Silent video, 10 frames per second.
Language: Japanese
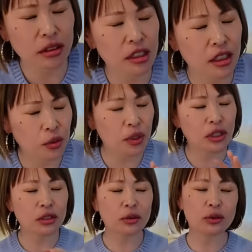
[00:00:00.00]
あ、それで
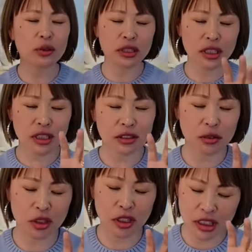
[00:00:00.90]
言うと一体、うん
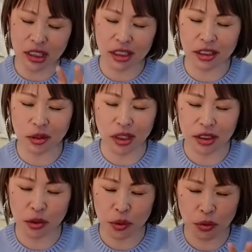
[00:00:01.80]
とね、一体っていうか、
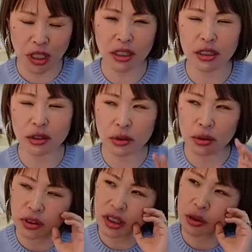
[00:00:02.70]
ちょっと分かりやす
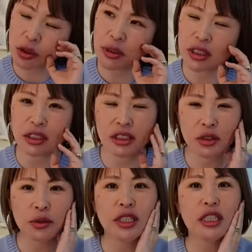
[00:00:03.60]
く例え話で言う
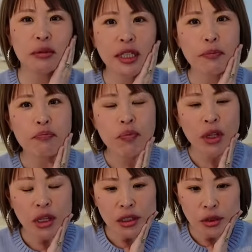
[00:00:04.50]
のであれば、
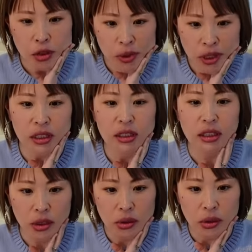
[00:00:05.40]
例えばなんです
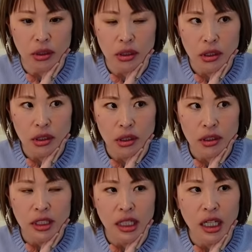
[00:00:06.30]
けど、
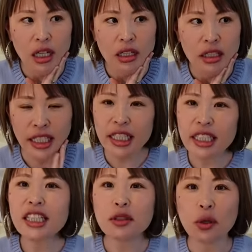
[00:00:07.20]
なんか、
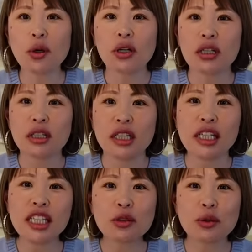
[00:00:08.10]
駅の、
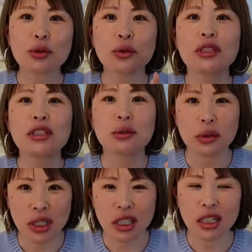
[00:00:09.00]
駅のトイレと
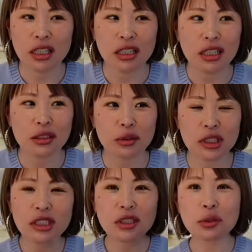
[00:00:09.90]
か、あの、
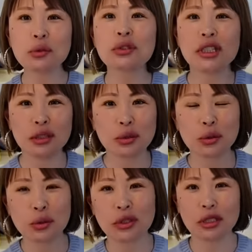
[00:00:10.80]
飲食店の
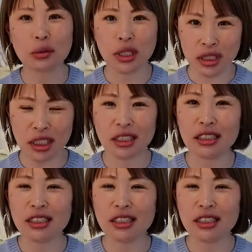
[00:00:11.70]
トイレとかに、